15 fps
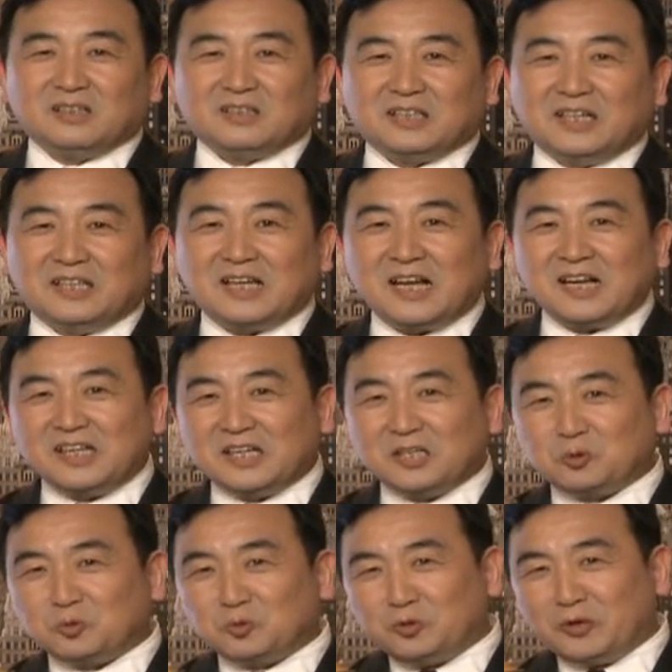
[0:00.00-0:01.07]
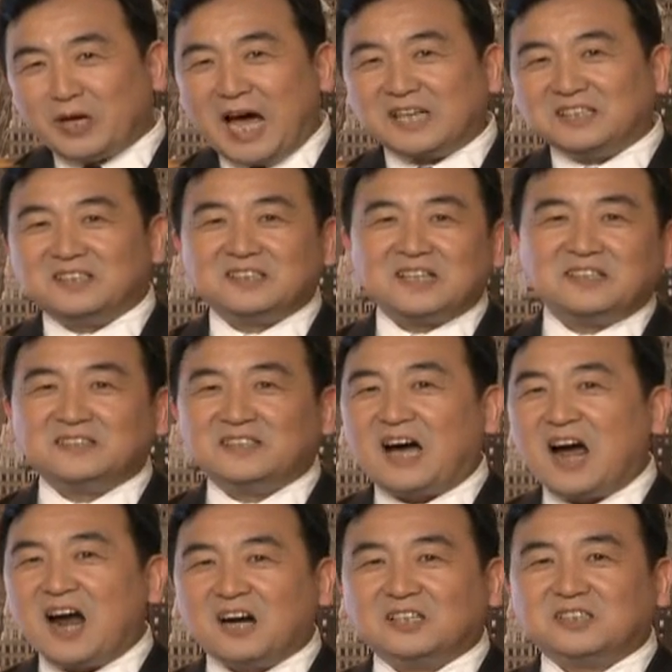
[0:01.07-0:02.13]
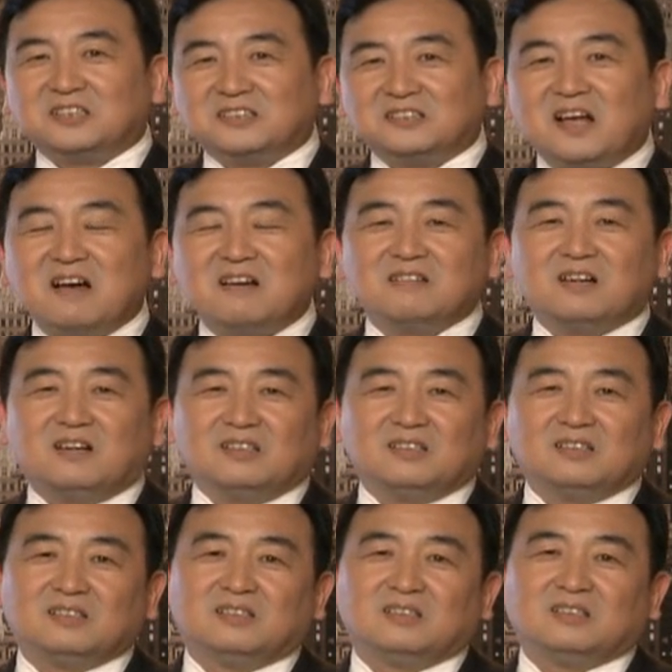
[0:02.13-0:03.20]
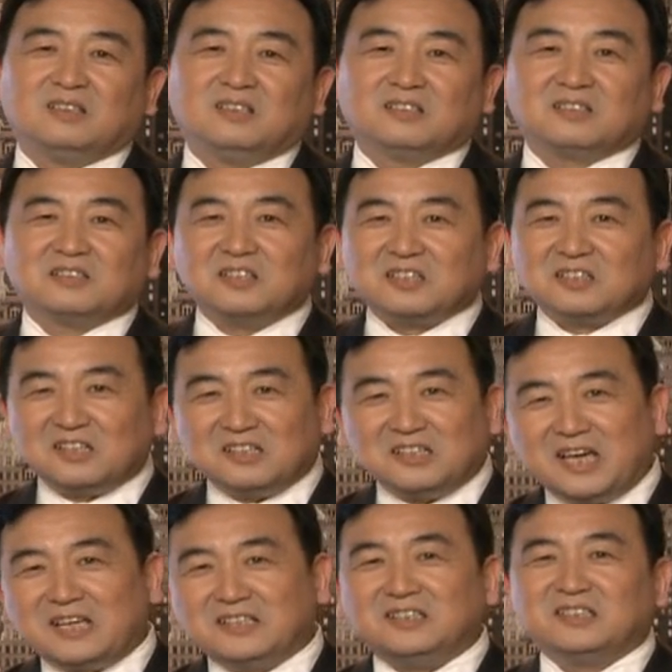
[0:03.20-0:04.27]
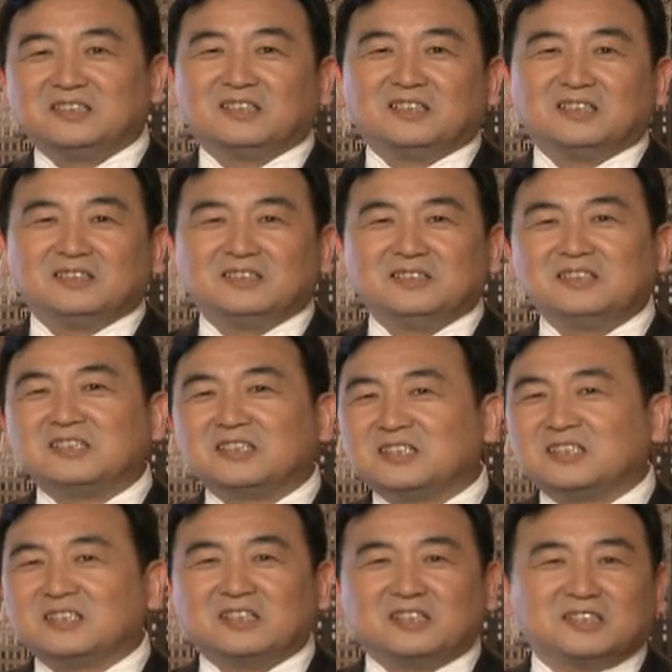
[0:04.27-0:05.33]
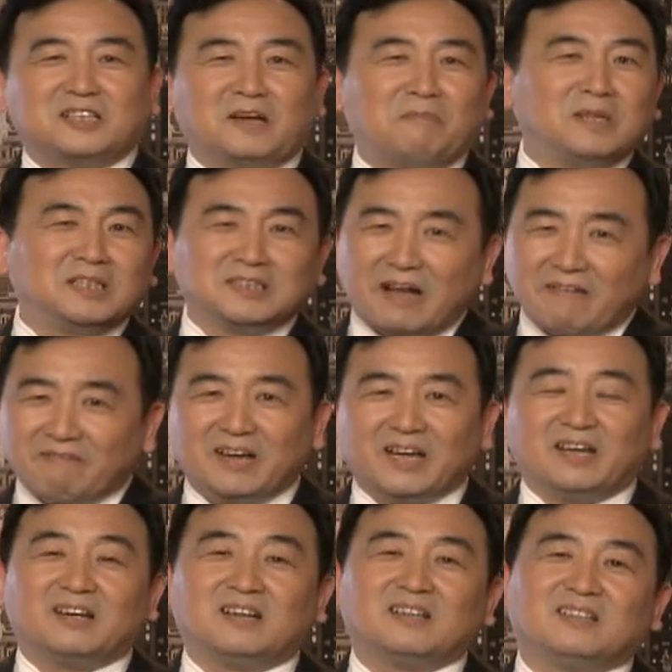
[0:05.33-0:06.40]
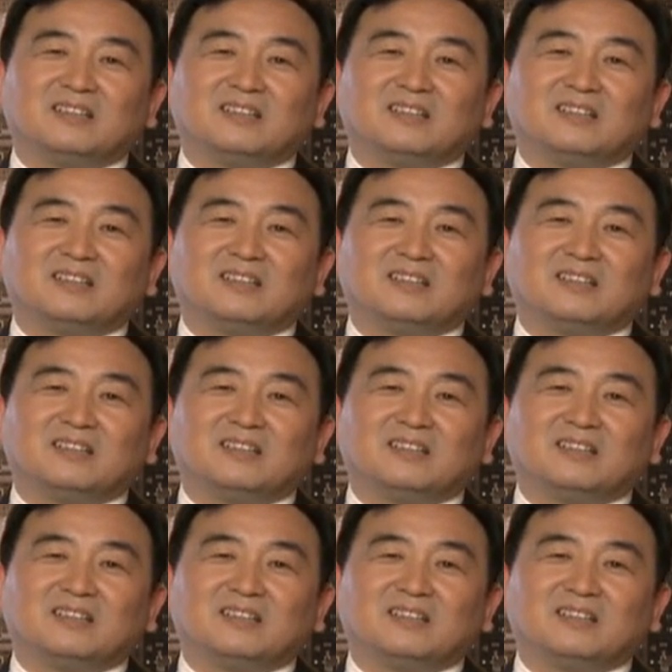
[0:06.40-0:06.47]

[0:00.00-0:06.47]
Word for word: 给他列出女孩子单子二十三个，个个年轻的，那是个什么单位啊？